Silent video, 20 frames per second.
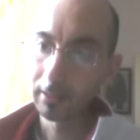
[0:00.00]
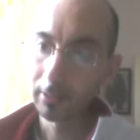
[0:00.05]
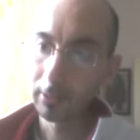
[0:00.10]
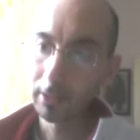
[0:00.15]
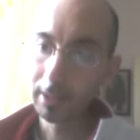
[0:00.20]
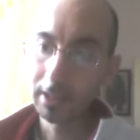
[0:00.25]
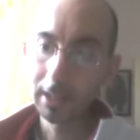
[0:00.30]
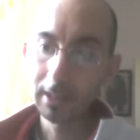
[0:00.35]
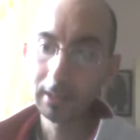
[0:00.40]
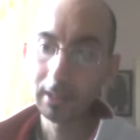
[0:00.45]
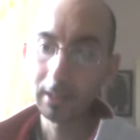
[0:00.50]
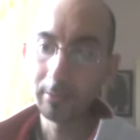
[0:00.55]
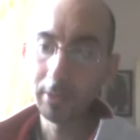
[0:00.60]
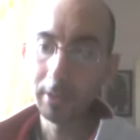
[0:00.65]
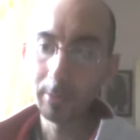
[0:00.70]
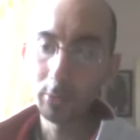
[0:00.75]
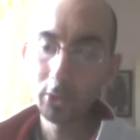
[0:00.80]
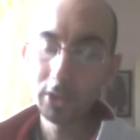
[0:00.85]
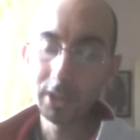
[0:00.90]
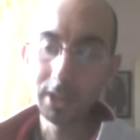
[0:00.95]
Quest'altra
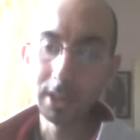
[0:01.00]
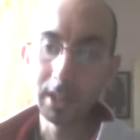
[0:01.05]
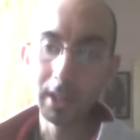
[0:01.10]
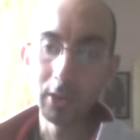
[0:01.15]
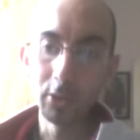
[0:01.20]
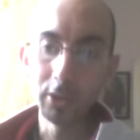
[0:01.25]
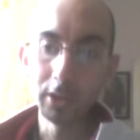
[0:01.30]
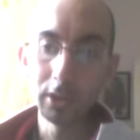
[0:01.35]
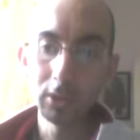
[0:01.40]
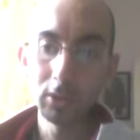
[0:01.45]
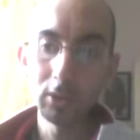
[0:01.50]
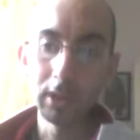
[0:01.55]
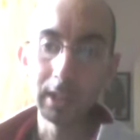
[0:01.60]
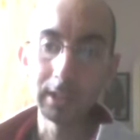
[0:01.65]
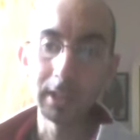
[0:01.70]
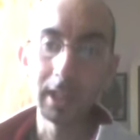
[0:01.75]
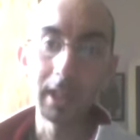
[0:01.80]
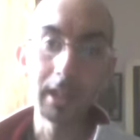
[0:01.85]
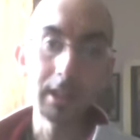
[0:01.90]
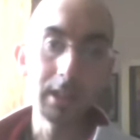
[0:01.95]
mia poesia l'ho
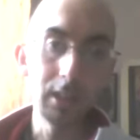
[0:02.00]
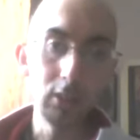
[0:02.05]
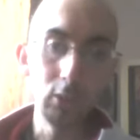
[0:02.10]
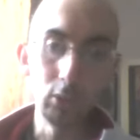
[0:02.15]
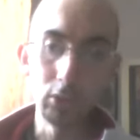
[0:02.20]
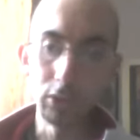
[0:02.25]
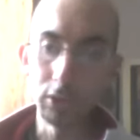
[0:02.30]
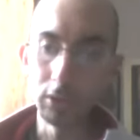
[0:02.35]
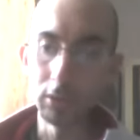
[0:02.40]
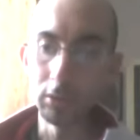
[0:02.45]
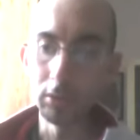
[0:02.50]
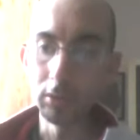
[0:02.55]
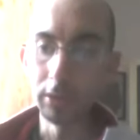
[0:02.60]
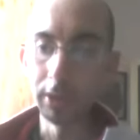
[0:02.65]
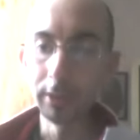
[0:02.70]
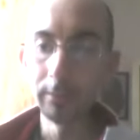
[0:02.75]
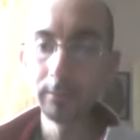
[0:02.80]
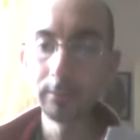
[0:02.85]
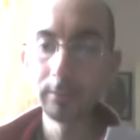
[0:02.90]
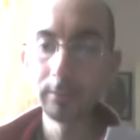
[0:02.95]
intitolata Illusioni.